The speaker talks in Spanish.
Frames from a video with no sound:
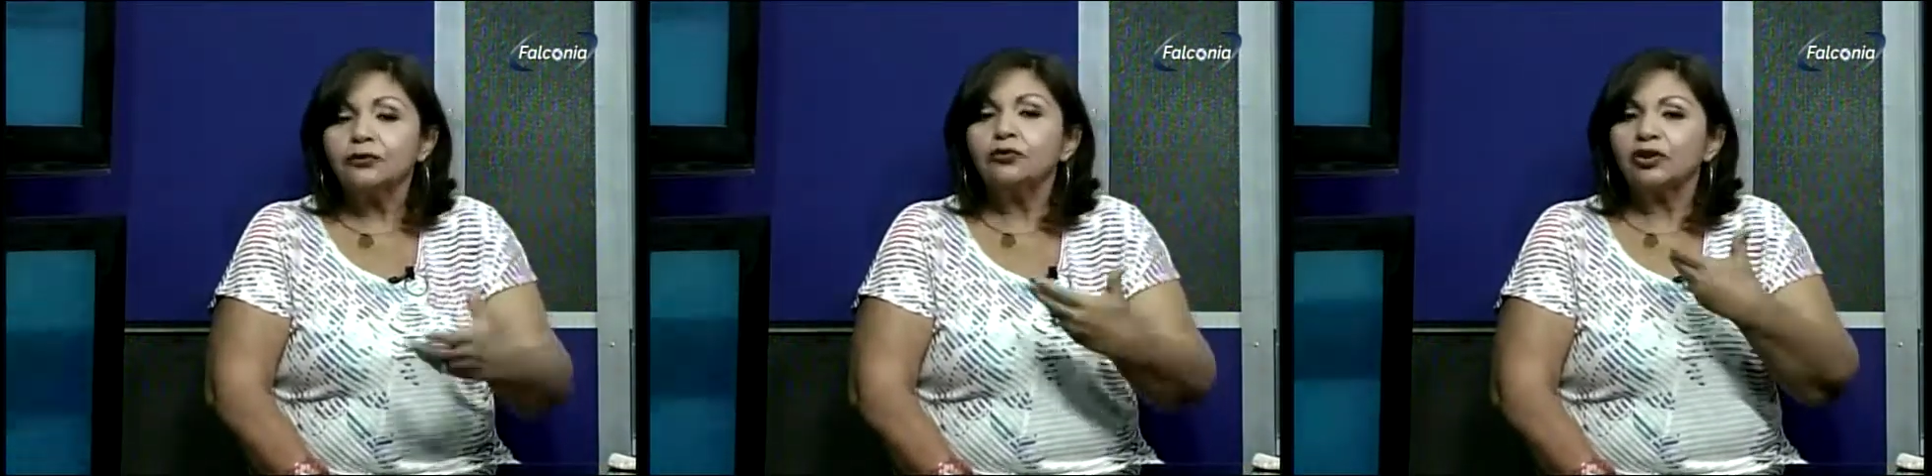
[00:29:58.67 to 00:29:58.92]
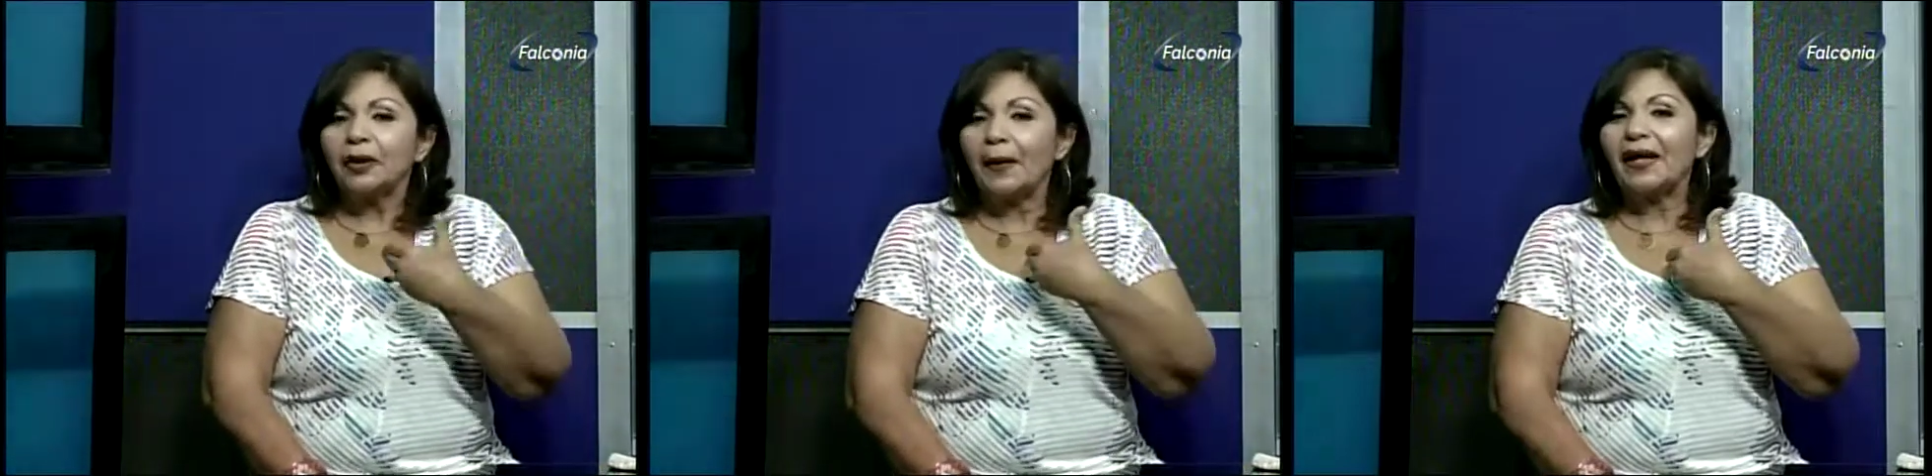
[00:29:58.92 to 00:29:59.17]

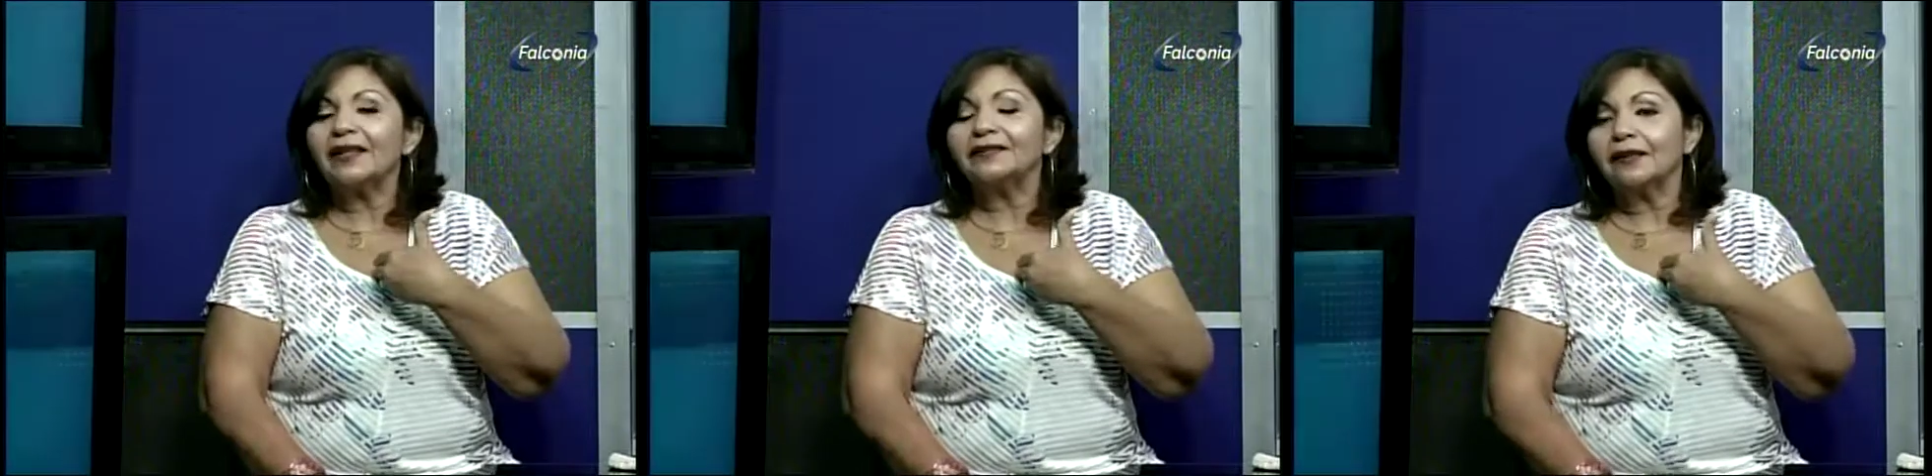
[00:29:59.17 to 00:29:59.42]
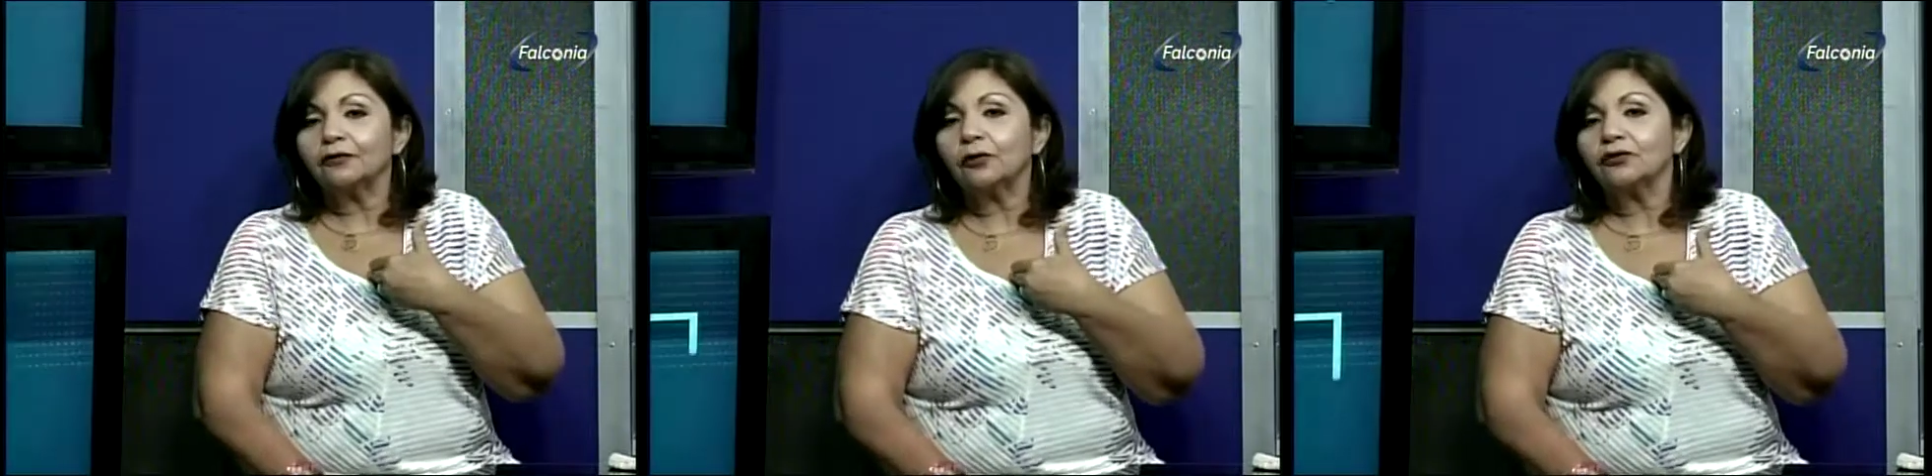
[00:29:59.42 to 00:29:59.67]
Yo trabajé en el
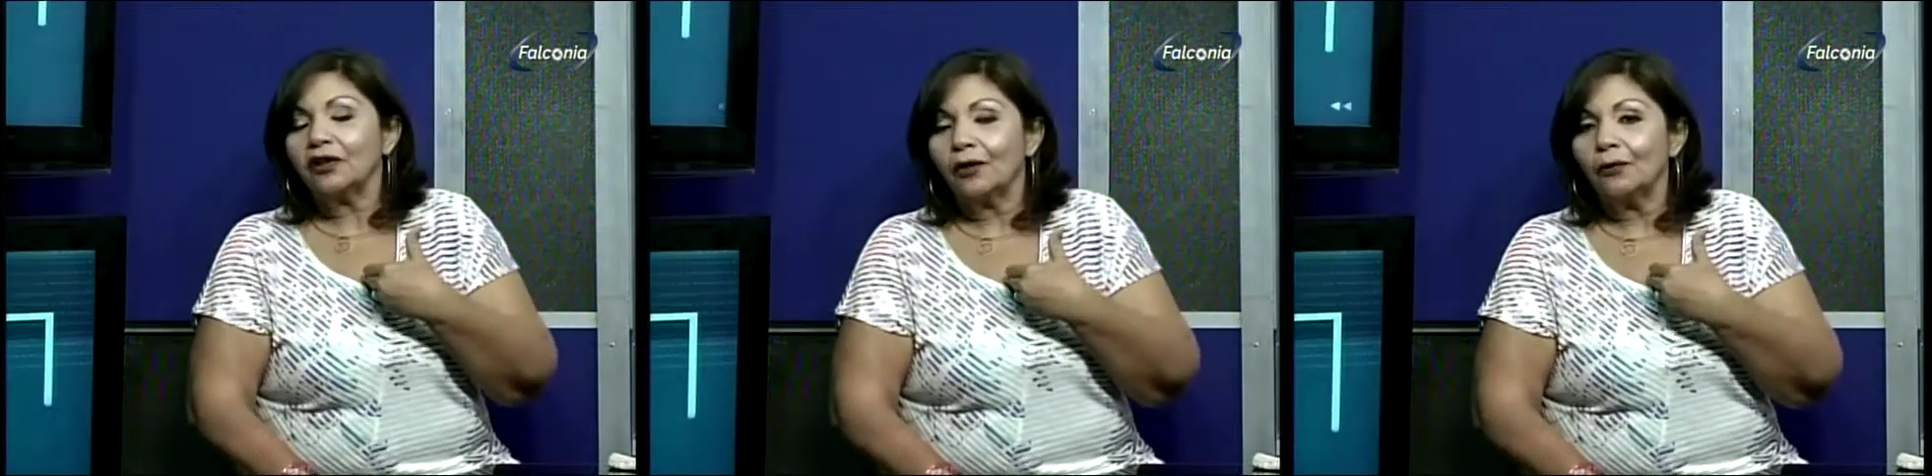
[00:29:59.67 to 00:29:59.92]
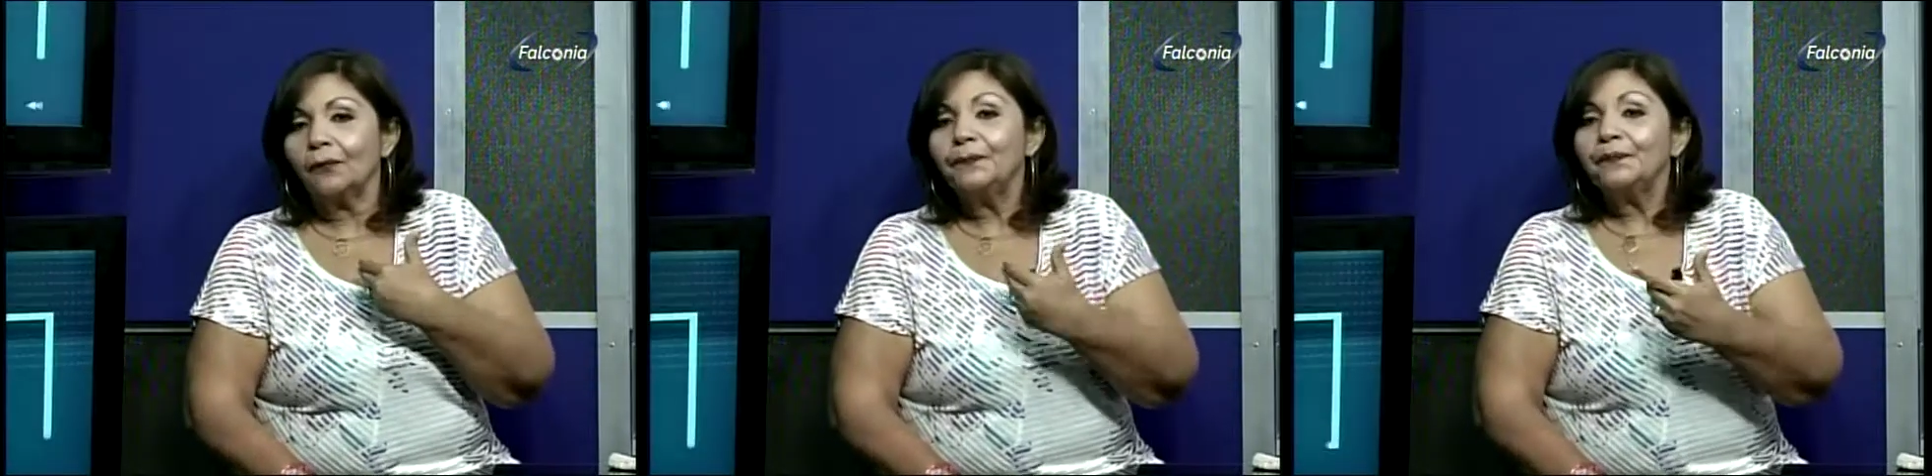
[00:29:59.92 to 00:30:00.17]
sector
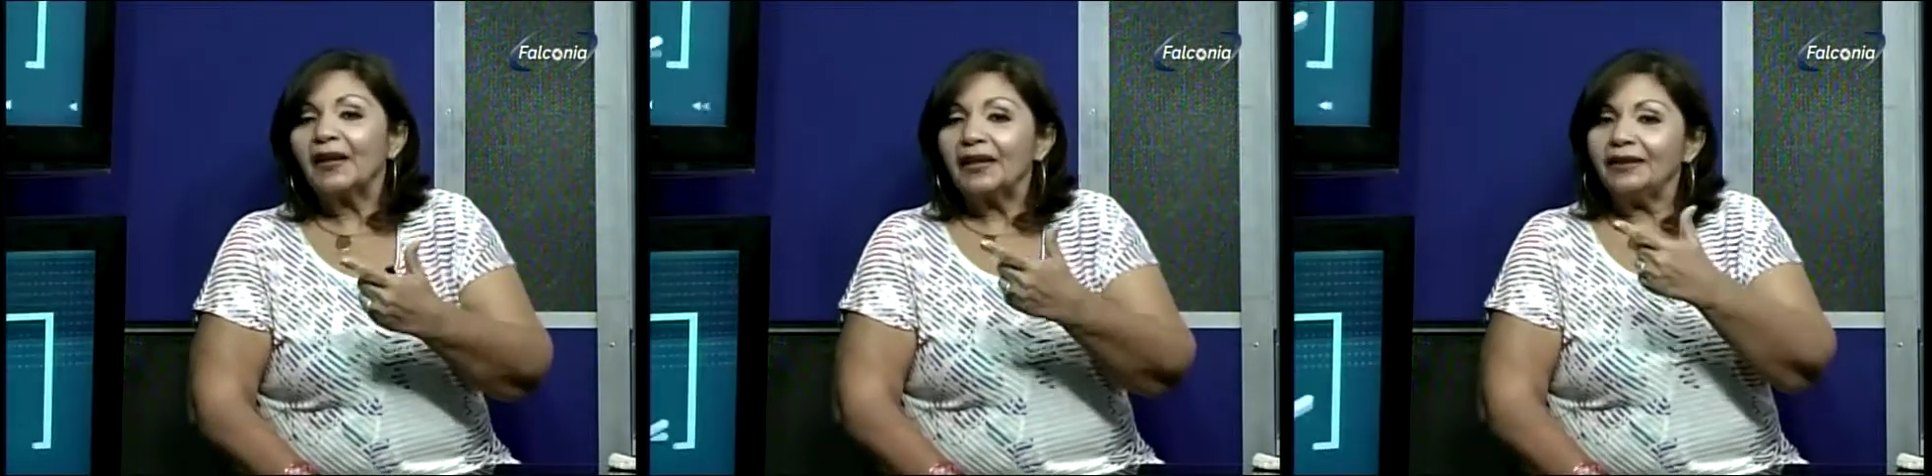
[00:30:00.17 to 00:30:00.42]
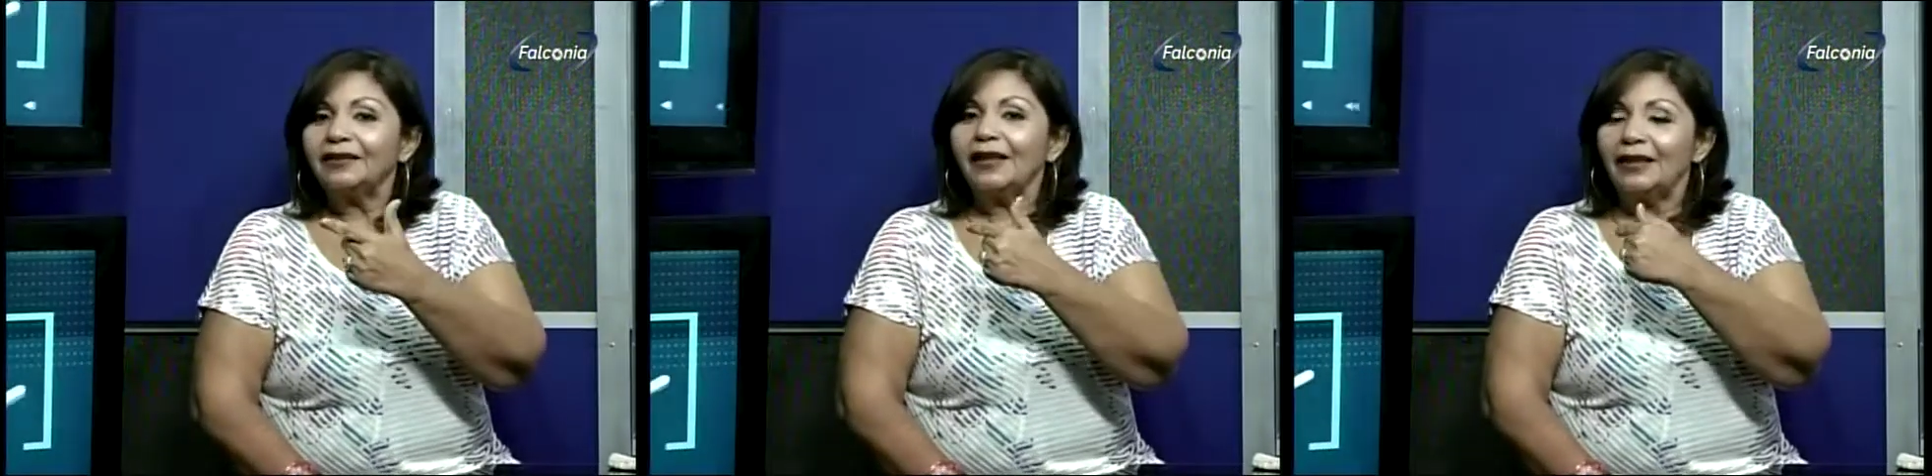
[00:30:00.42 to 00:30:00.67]
salud y,